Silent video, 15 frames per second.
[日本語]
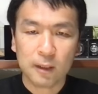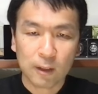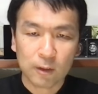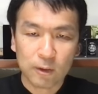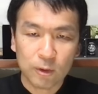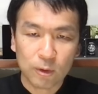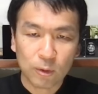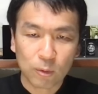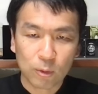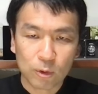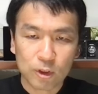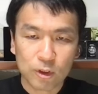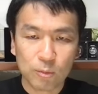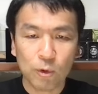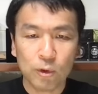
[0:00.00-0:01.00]
類のご
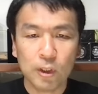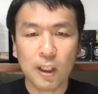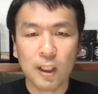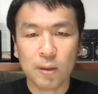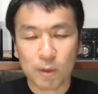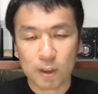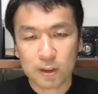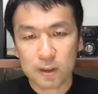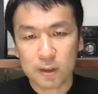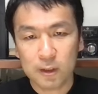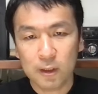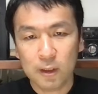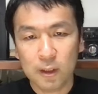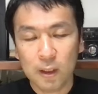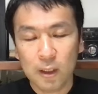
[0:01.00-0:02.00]
質問になります、
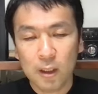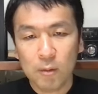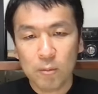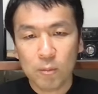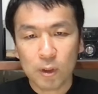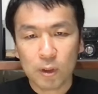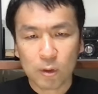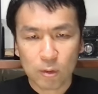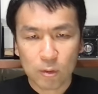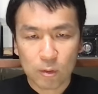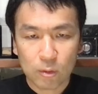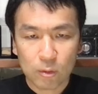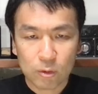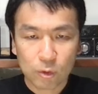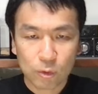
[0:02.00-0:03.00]
まあ、
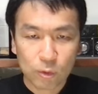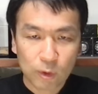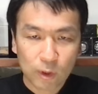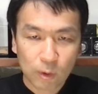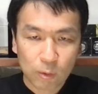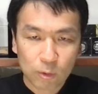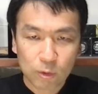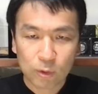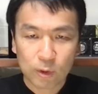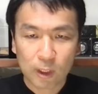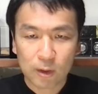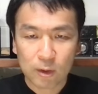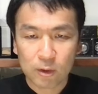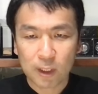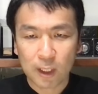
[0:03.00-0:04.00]
そのようなご相
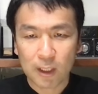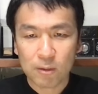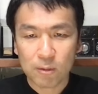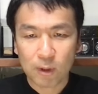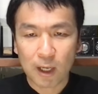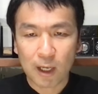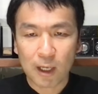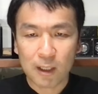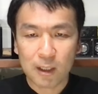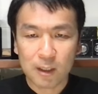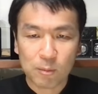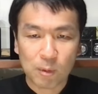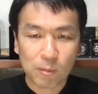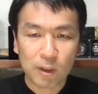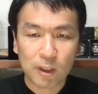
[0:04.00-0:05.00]
談の際は
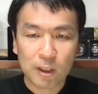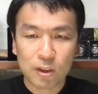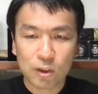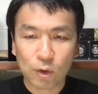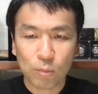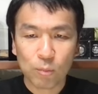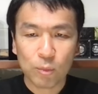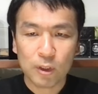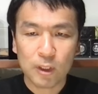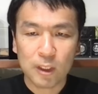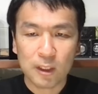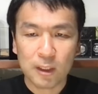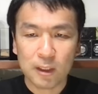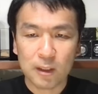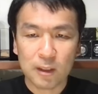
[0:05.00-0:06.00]
今までにショップ
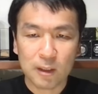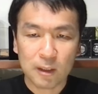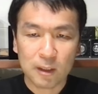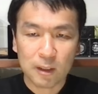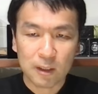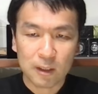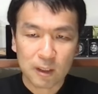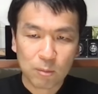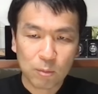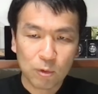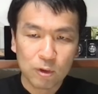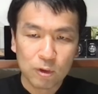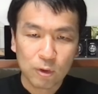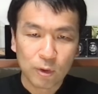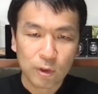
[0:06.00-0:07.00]
に希望
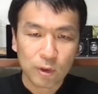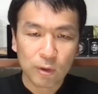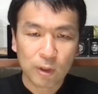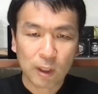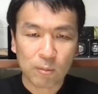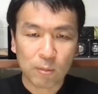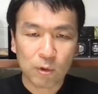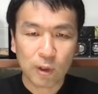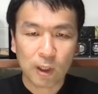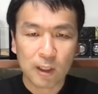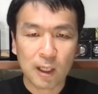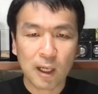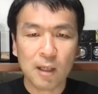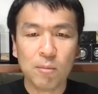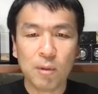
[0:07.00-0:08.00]
に添えるようなものが
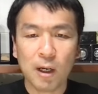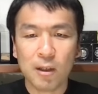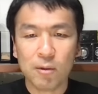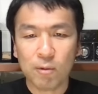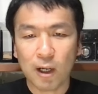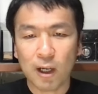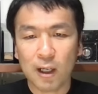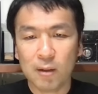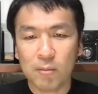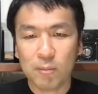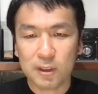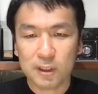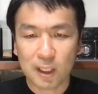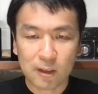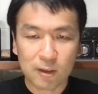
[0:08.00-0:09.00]
ない場合は、
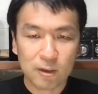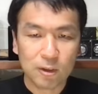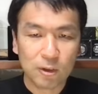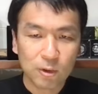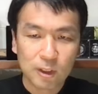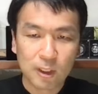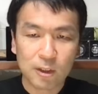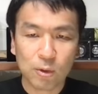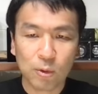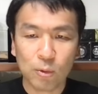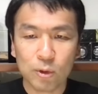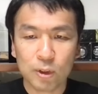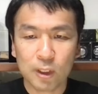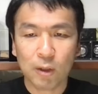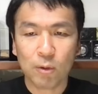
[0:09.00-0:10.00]
まあ、ざっくりとした情
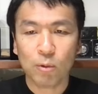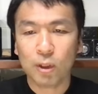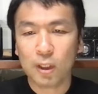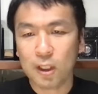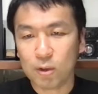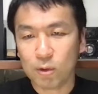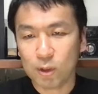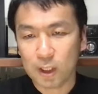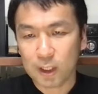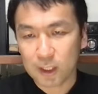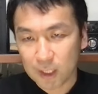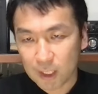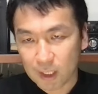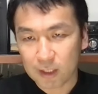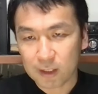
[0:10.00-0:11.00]
報しかご提供でき
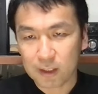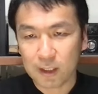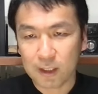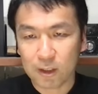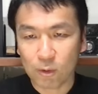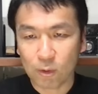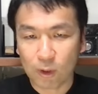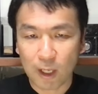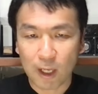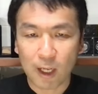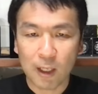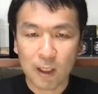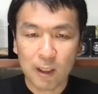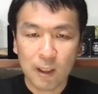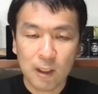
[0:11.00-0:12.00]
なかったりと
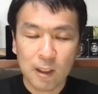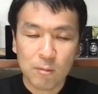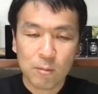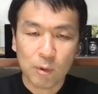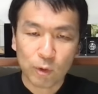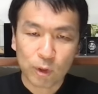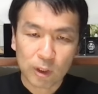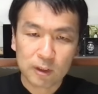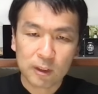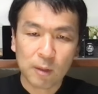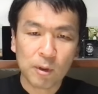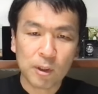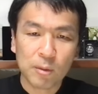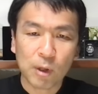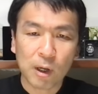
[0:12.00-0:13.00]
か、まあ、お客
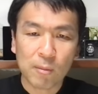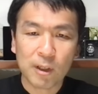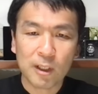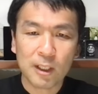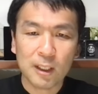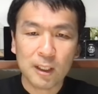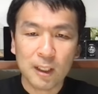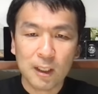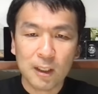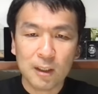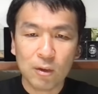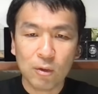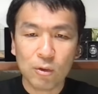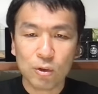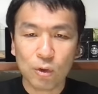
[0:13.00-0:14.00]
様にもあまり
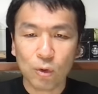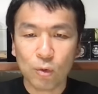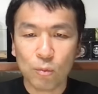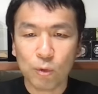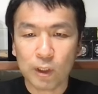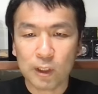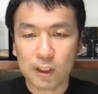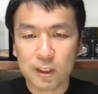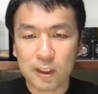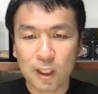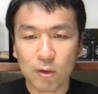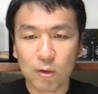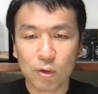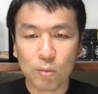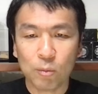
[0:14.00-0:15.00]
良い情報も渡せな
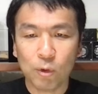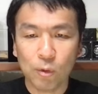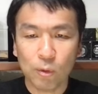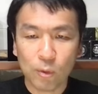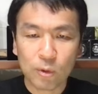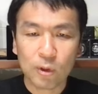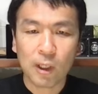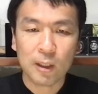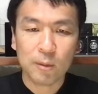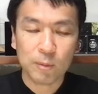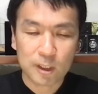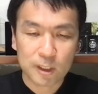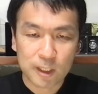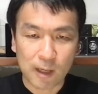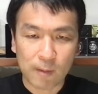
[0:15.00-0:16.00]
いことも多くあり
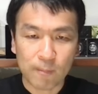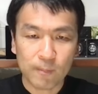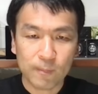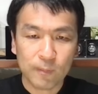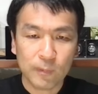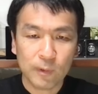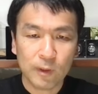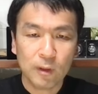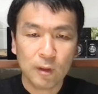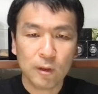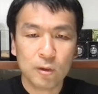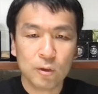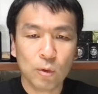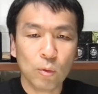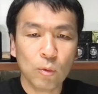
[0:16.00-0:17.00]
ました
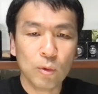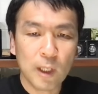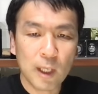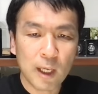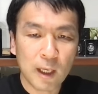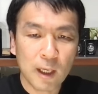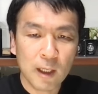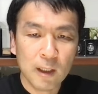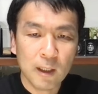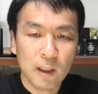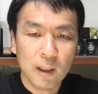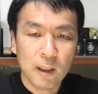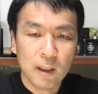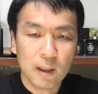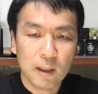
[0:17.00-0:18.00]
そこで
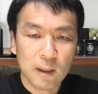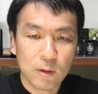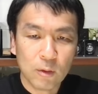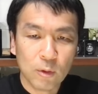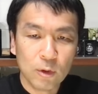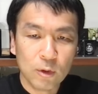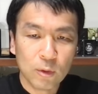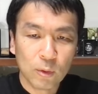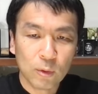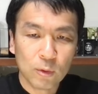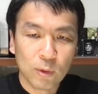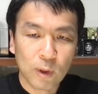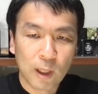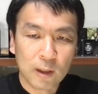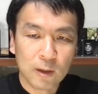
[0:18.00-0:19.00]
えー、コインのこ
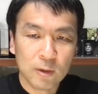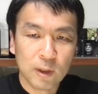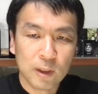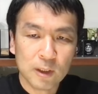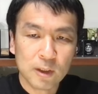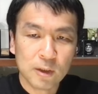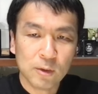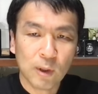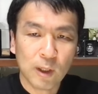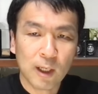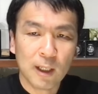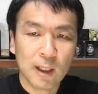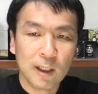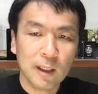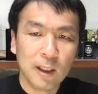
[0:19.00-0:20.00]
とは詳しくわ
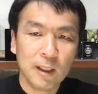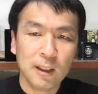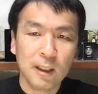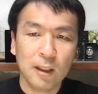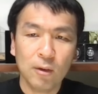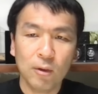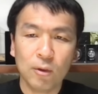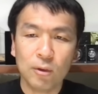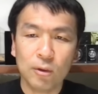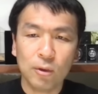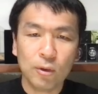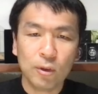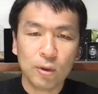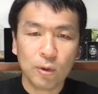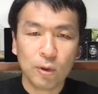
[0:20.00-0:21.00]
からないけど、
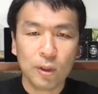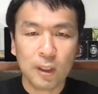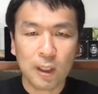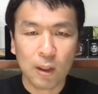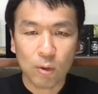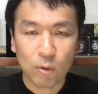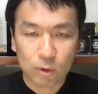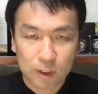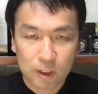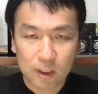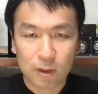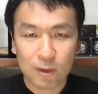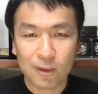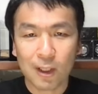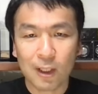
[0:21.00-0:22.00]
良いコインが欲しい
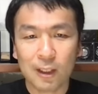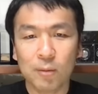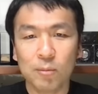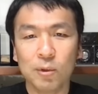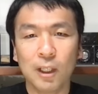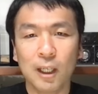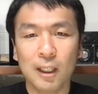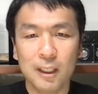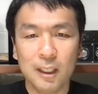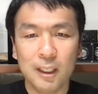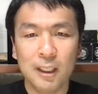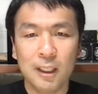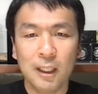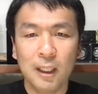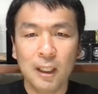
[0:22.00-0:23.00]
という方向け
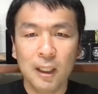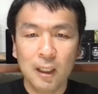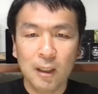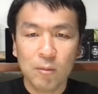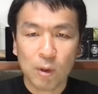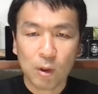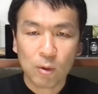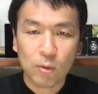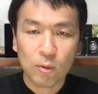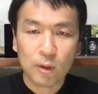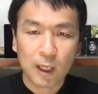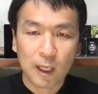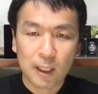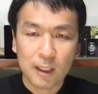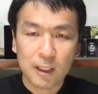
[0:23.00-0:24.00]
に、まあ、今
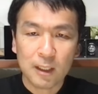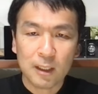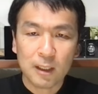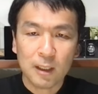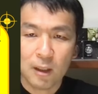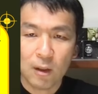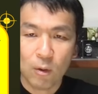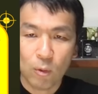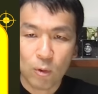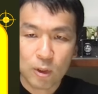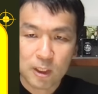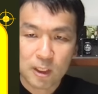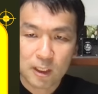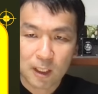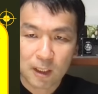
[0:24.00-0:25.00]
回、
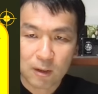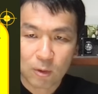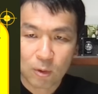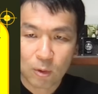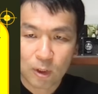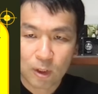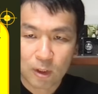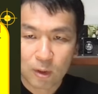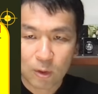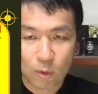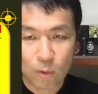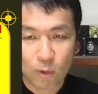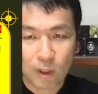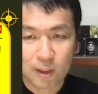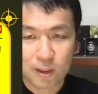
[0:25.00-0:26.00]
オリジナルコイン
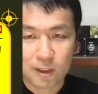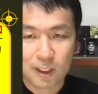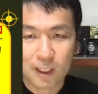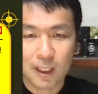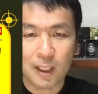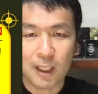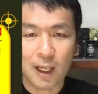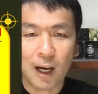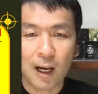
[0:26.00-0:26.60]
動画付き